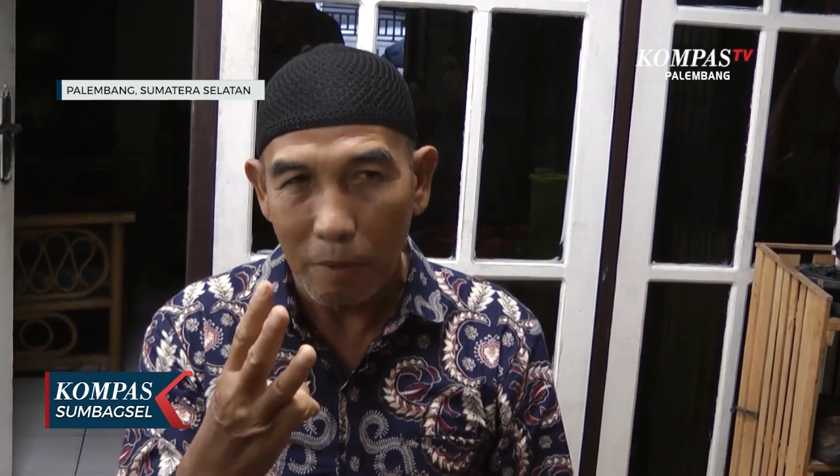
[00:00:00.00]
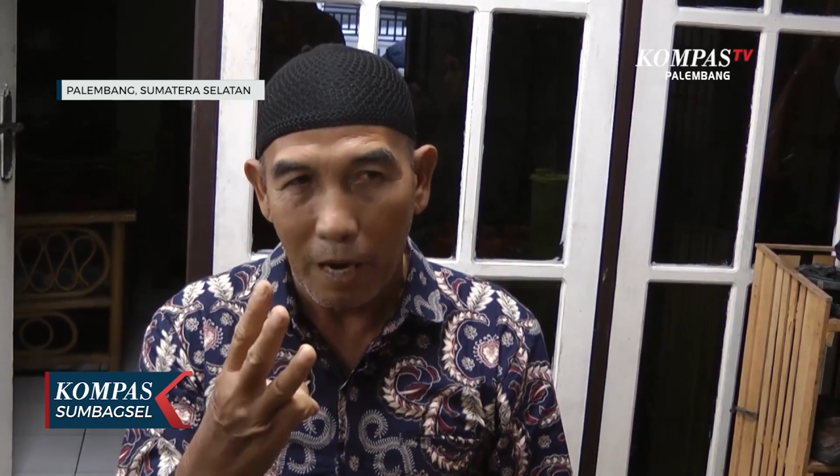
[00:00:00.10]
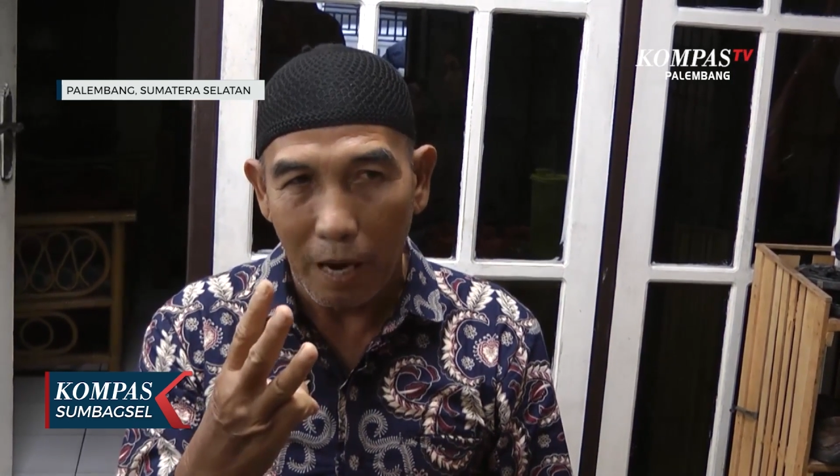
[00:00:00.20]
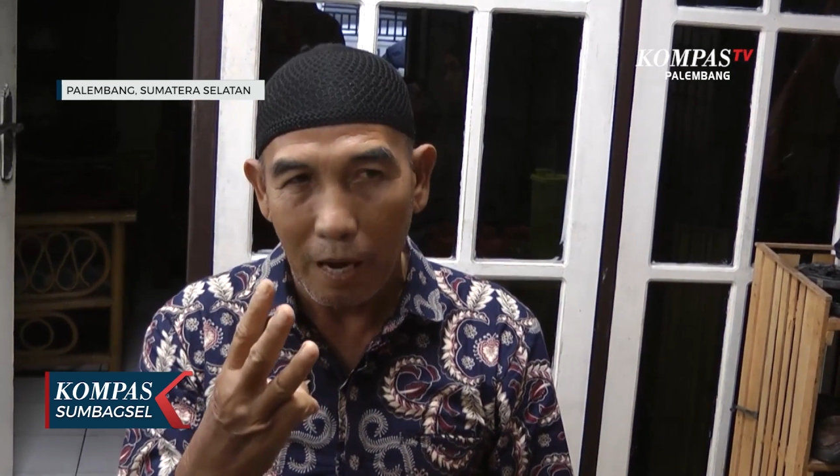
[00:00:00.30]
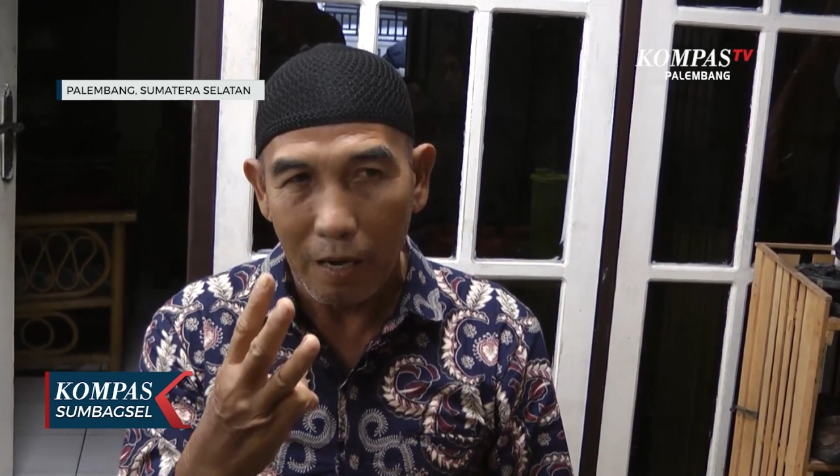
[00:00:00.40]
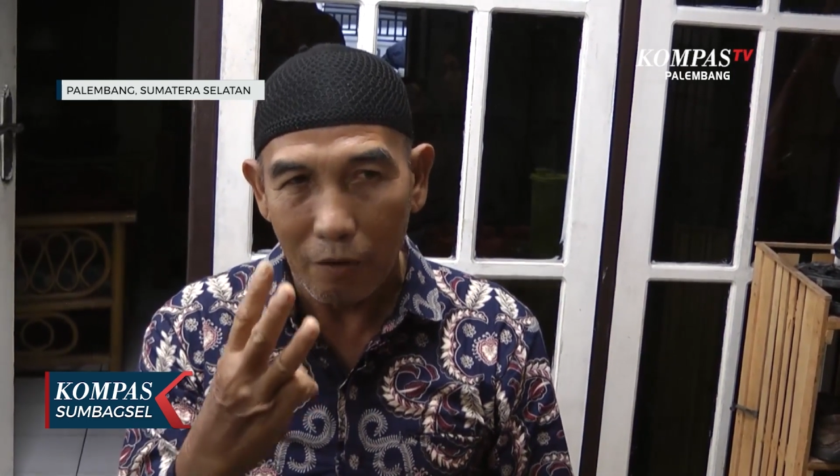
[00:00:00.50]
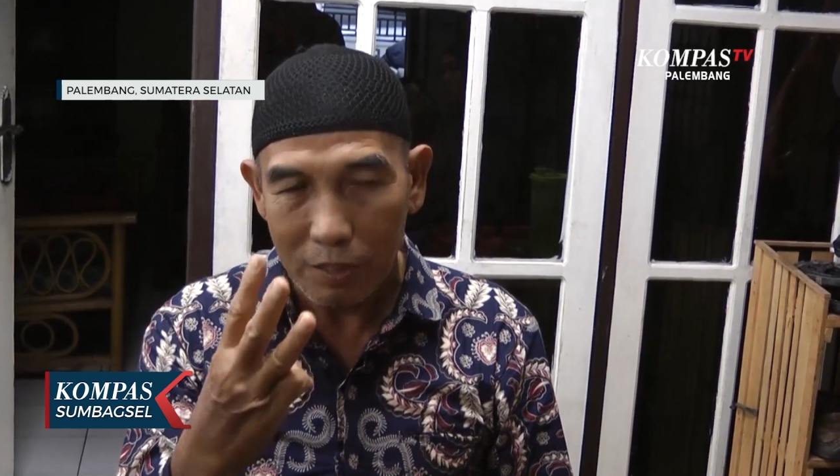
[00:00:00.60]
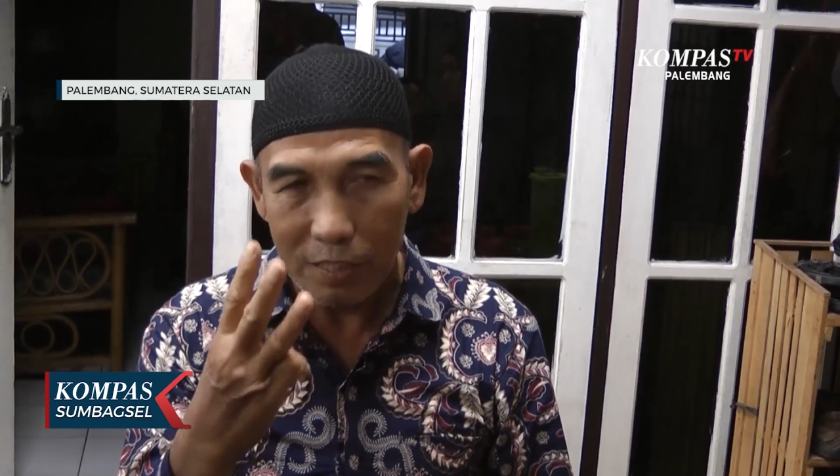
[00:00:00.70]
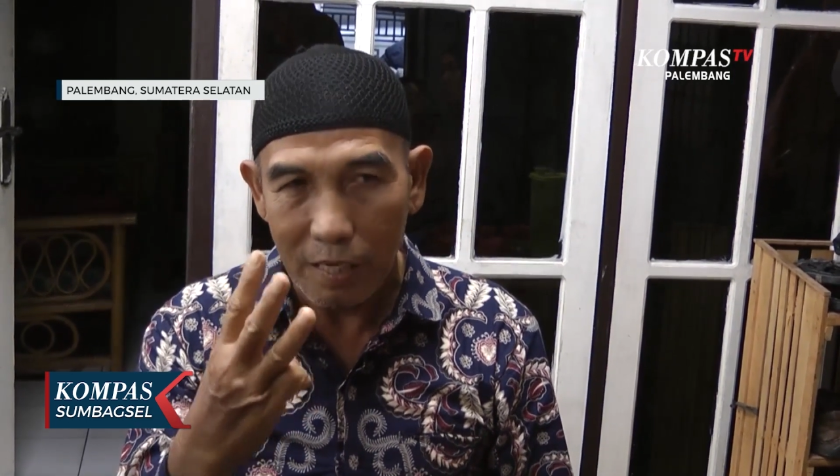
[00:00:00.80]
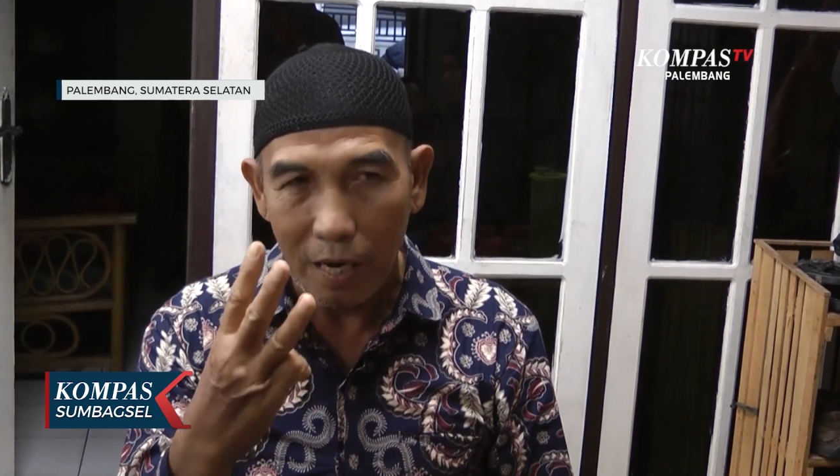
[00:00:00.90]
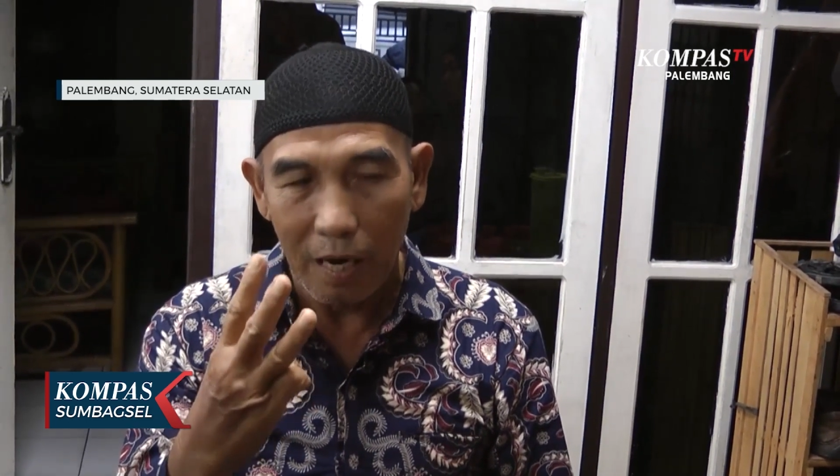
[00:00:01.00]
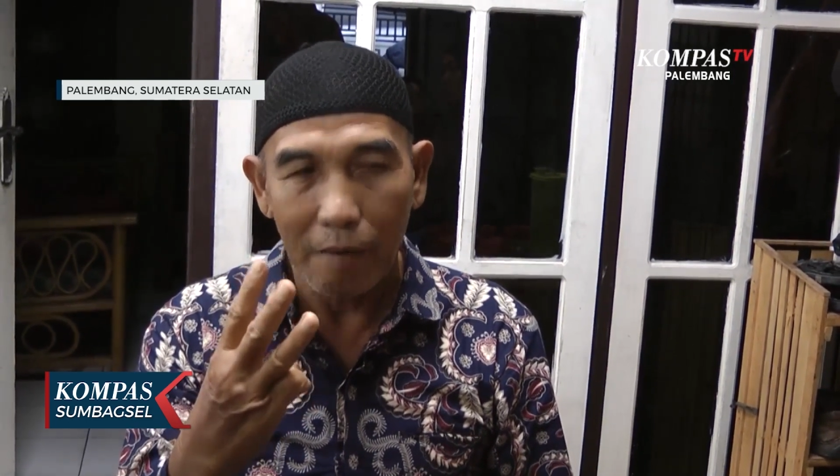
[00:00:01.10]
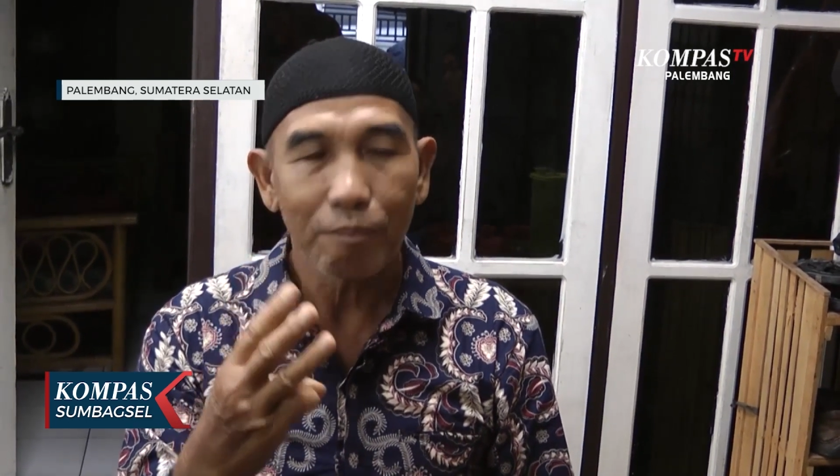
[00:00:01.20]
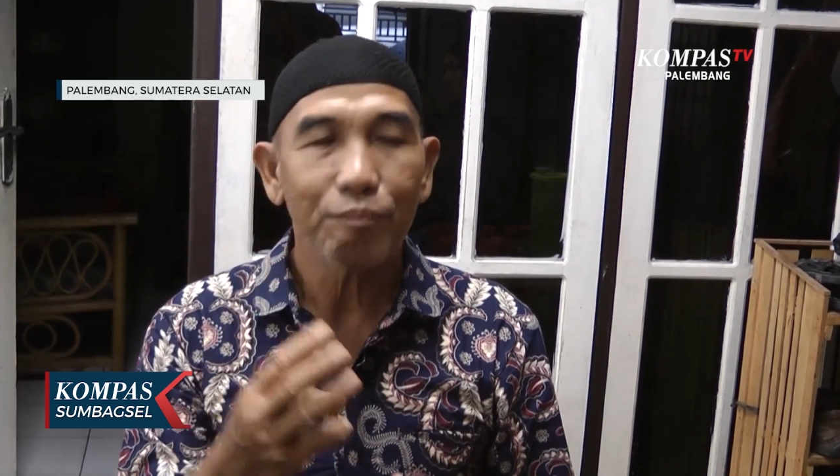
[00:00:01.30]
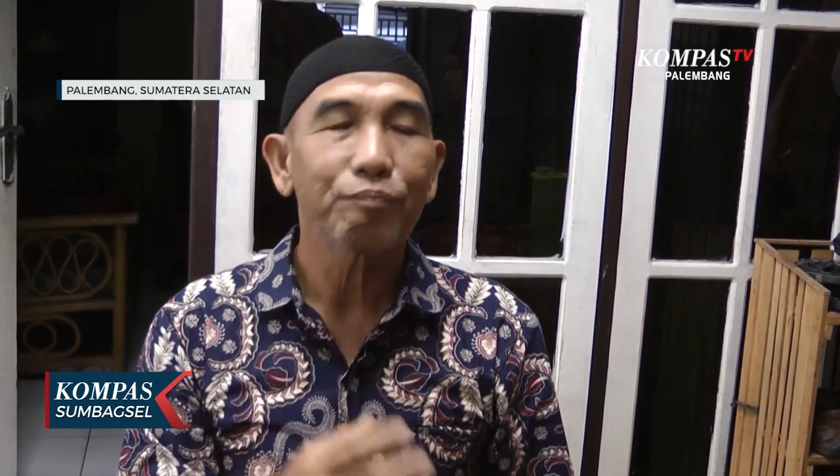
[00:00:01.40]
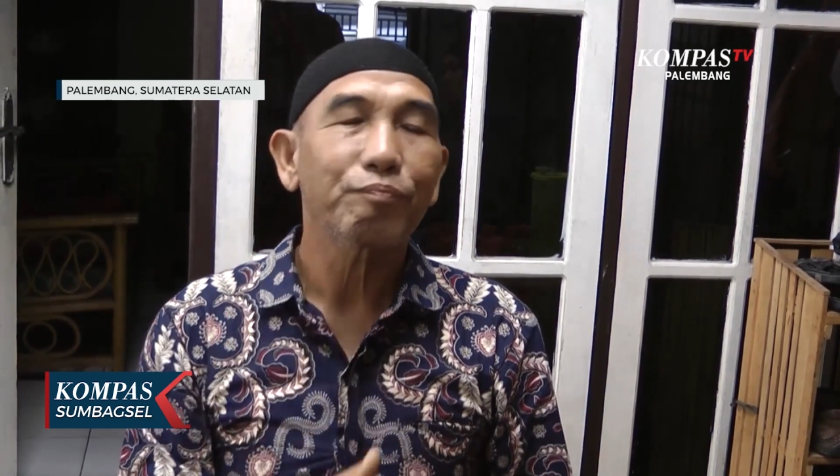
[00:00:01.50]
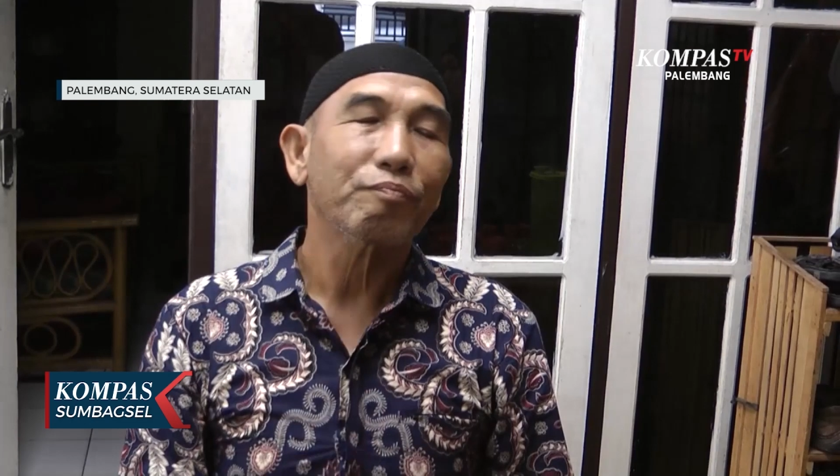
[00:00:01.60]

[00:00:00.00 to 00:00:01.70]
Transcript: pak orang tiga oh, oh.